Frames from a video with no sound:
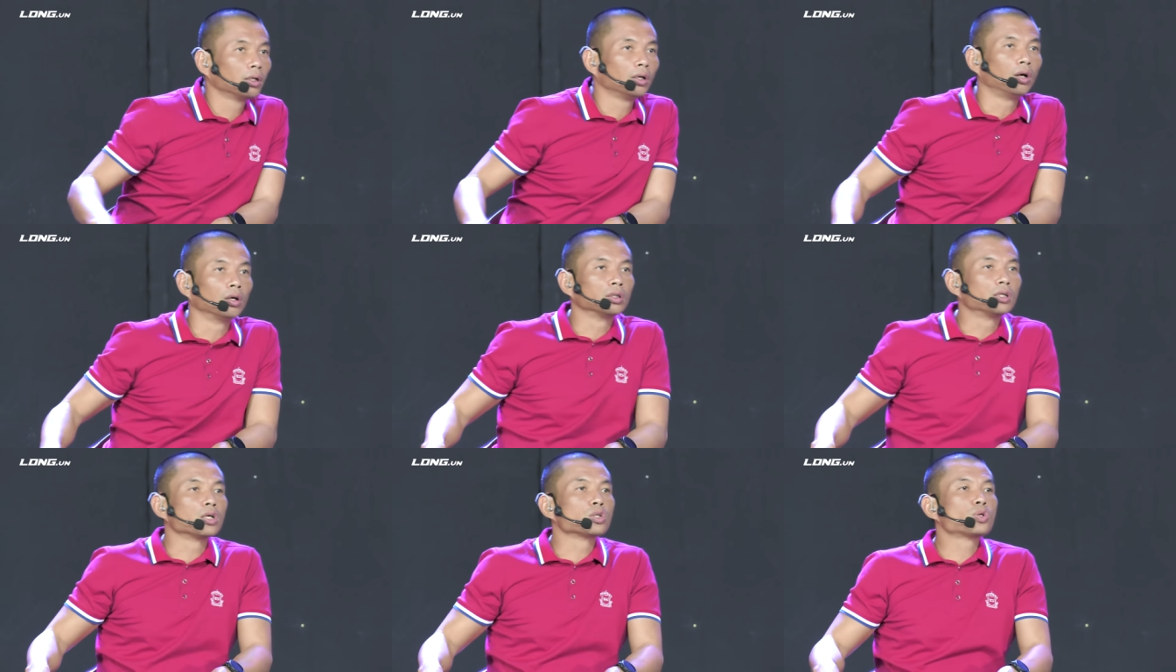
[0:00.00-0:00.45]

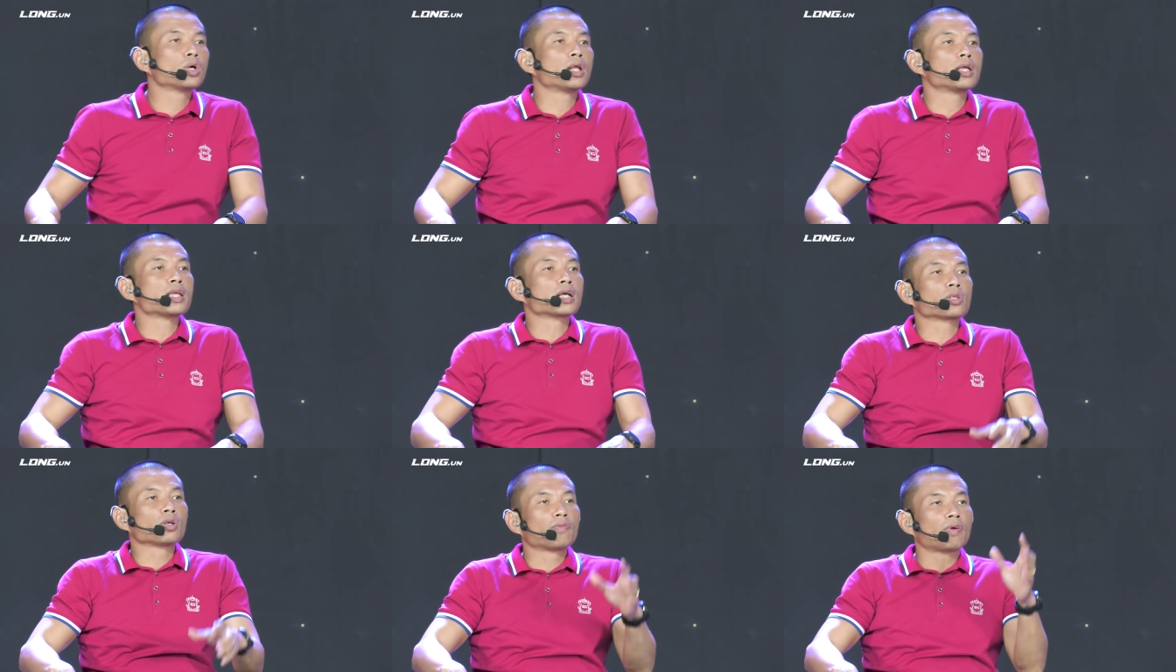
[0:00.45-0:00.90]
họ thường xuyên ở
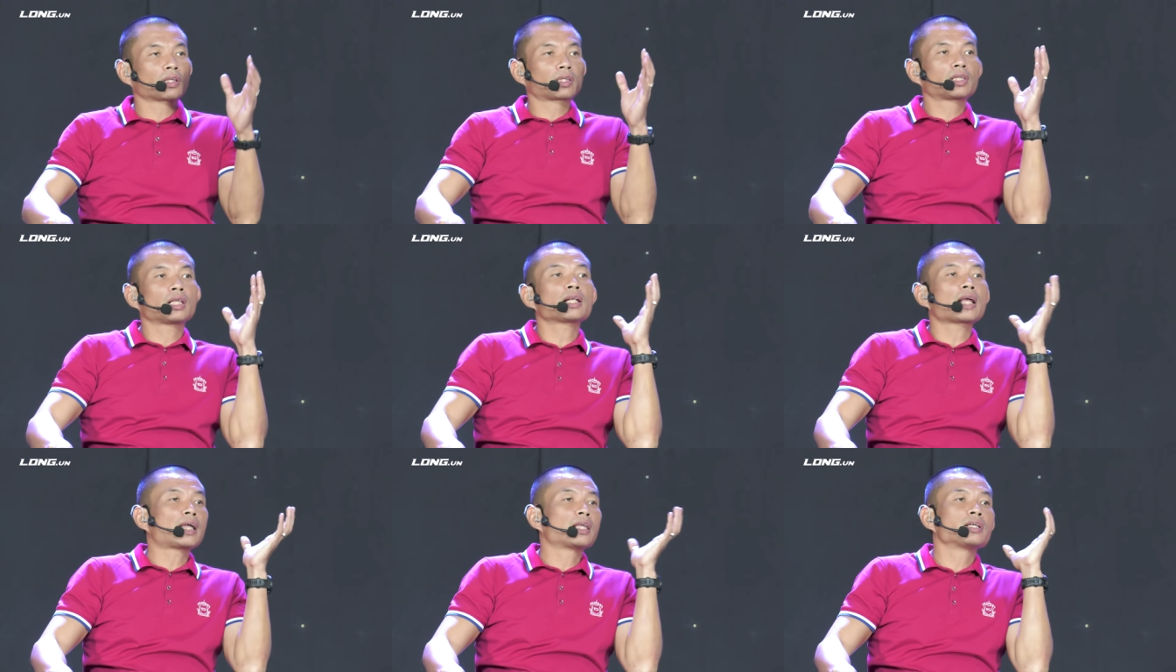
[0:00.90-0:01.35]
nhà tôi và
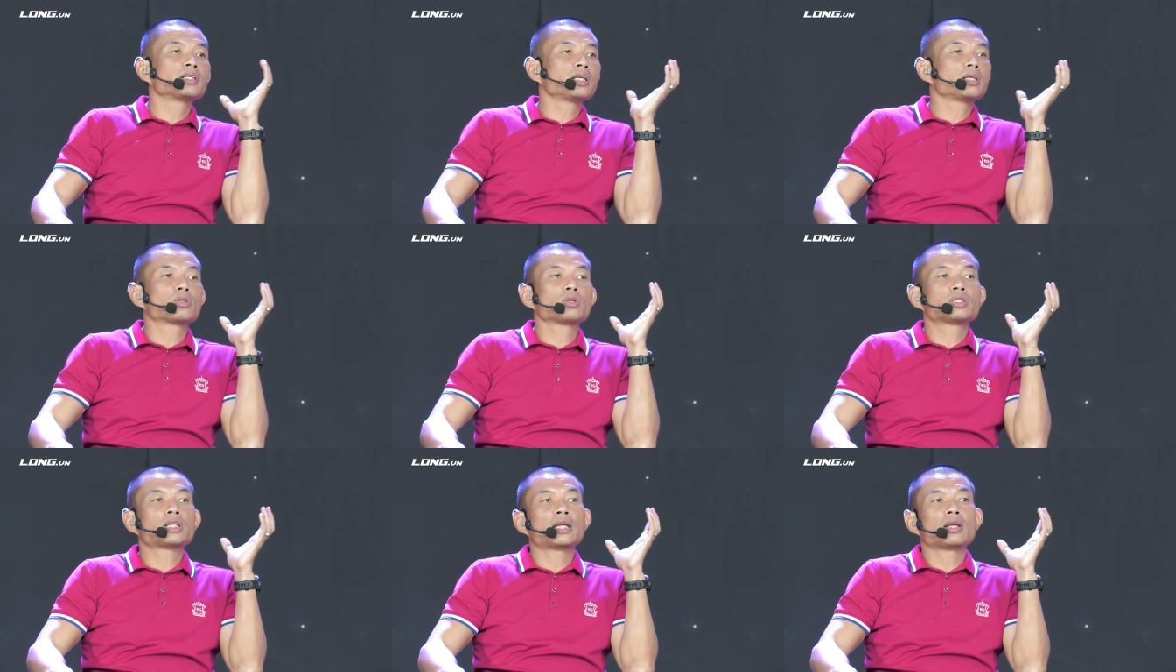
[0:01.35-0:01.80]
tất cả những gì
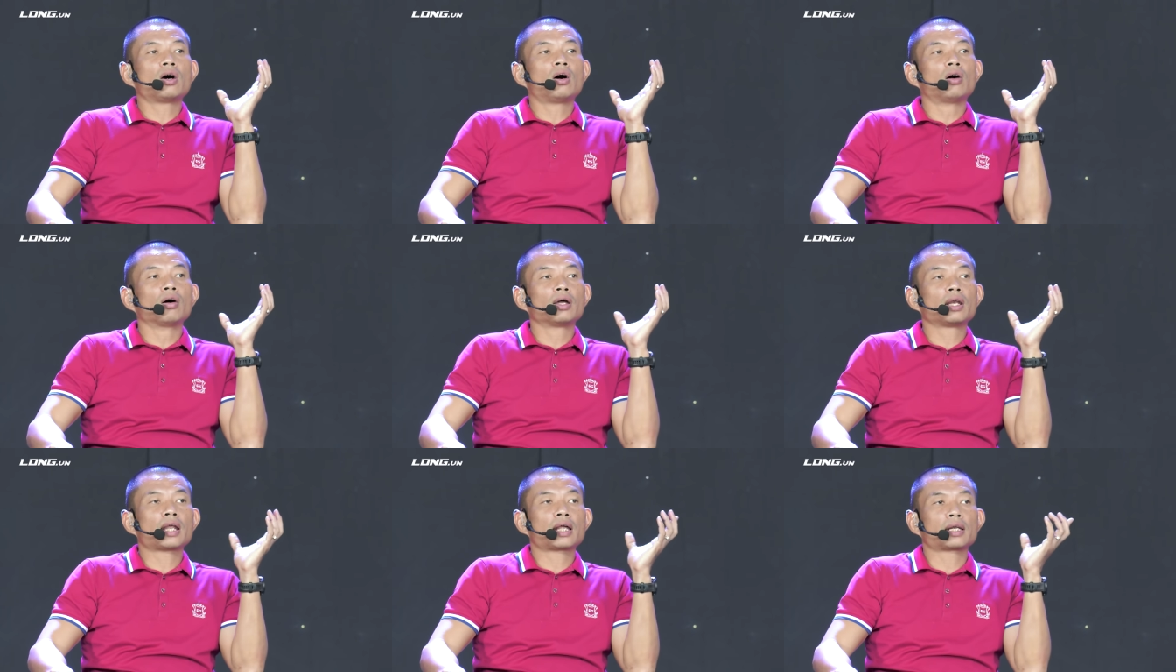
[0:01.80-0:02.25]
tôi dạy họ
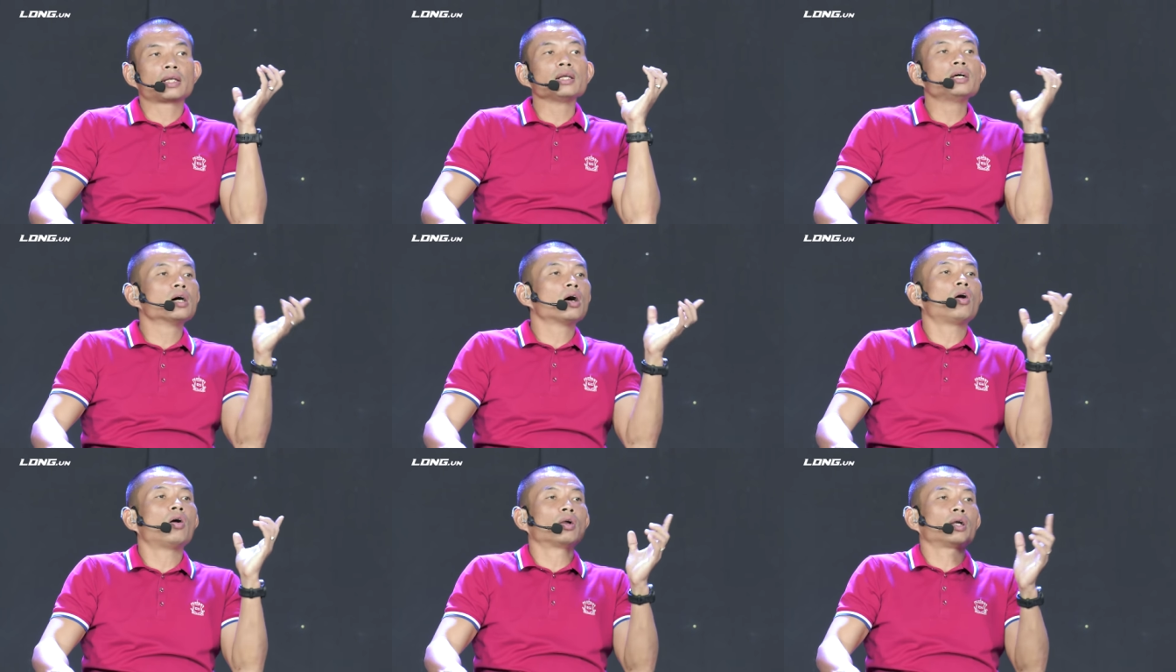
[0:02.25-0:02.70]
ấy là đưa
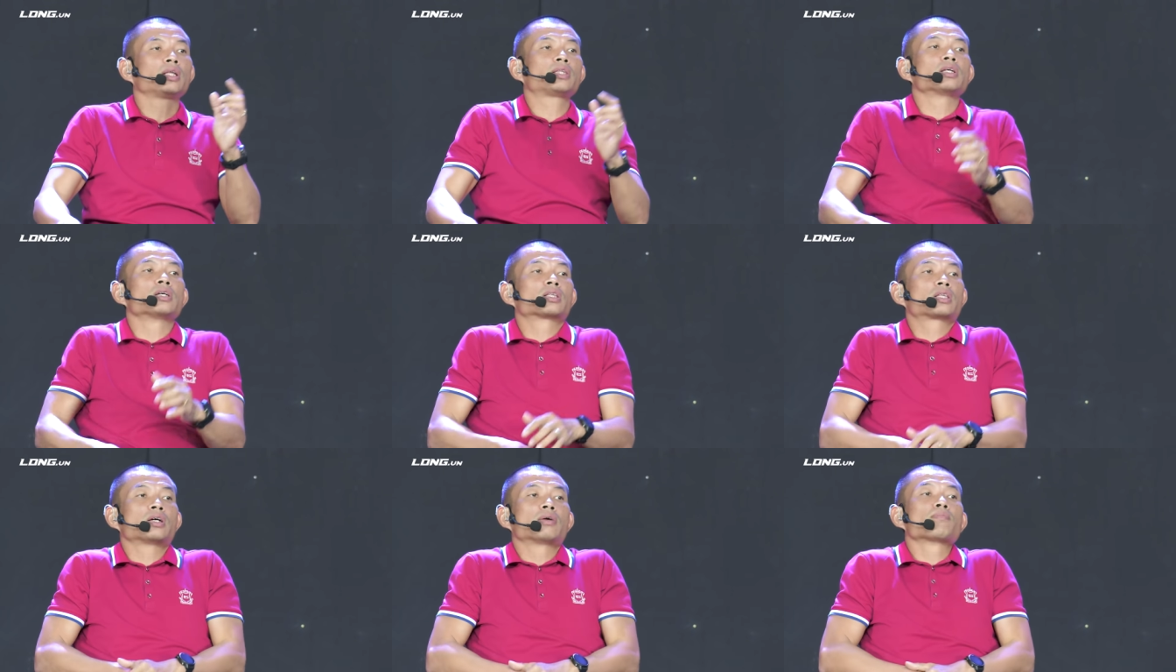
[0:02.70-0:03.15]
họ lên
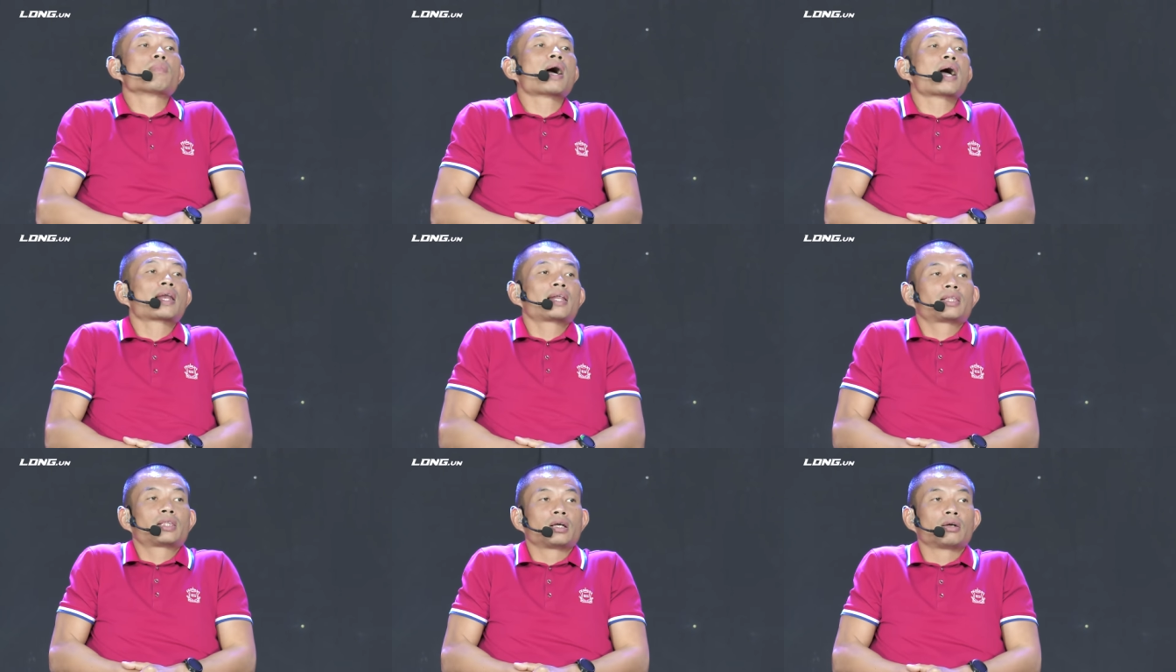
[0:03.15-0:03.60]
từ tầng 3
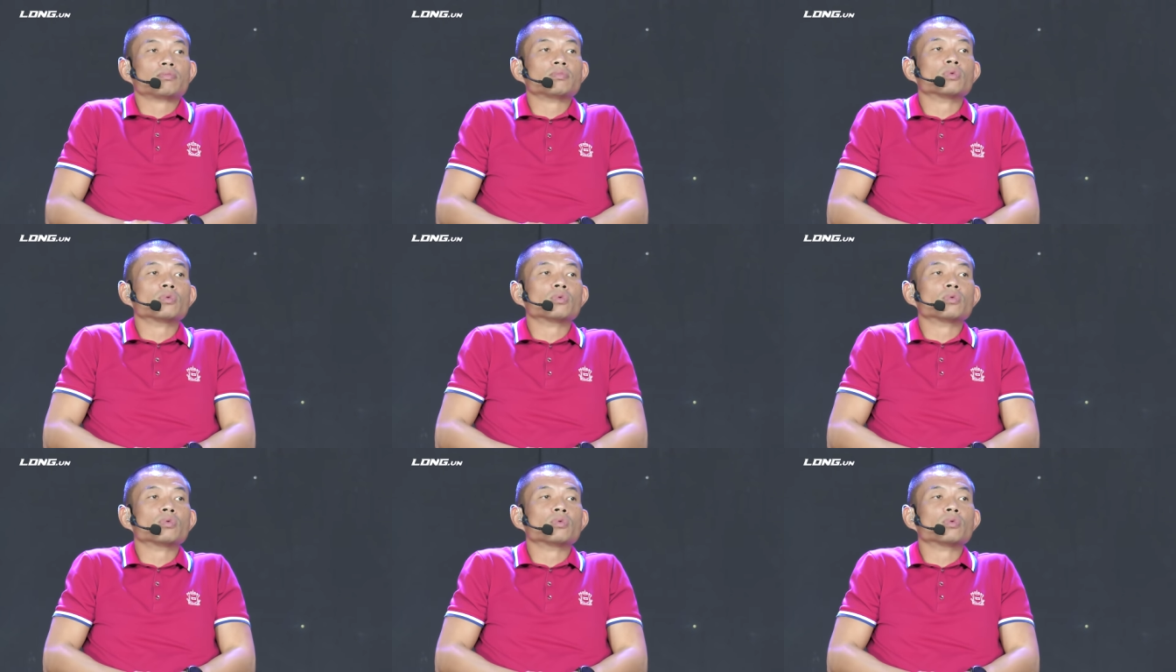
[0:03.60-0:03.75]
lên tầng